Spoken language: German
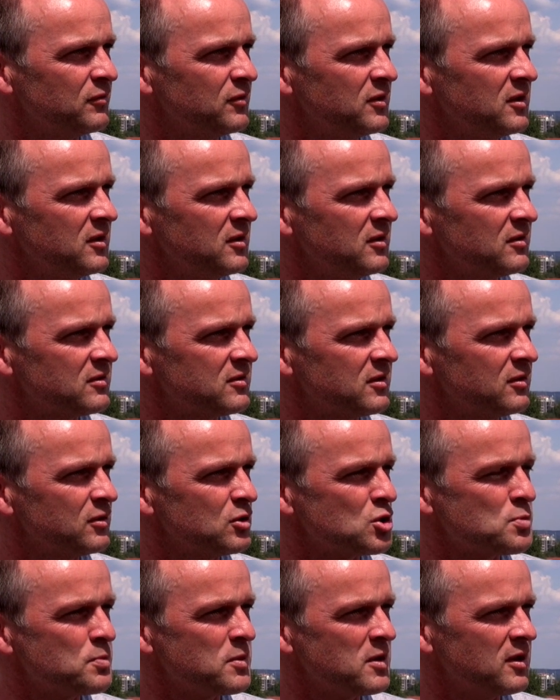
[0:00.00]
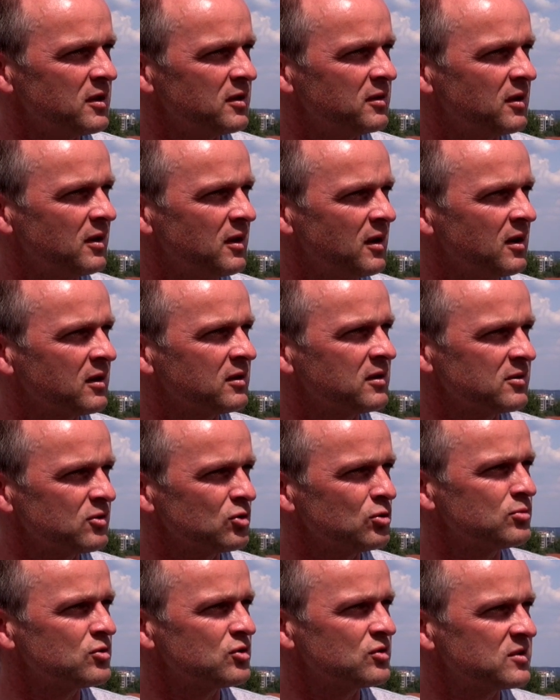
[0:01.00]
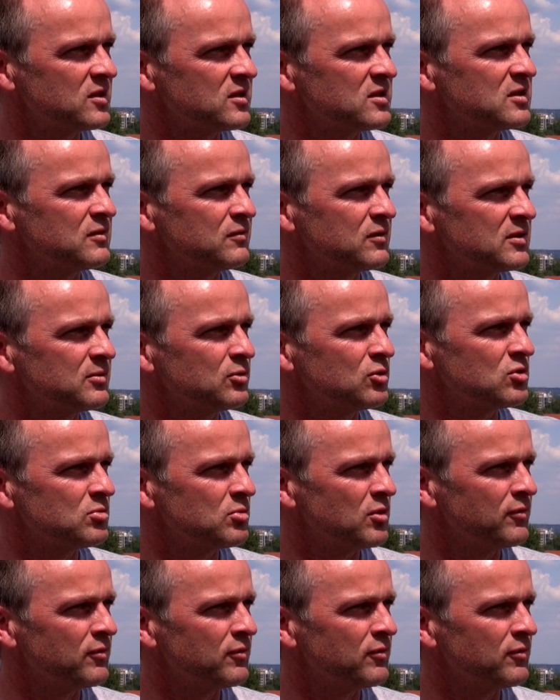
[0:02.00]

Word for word: wie sind die Spieler in der Lage, das umzusetzen, was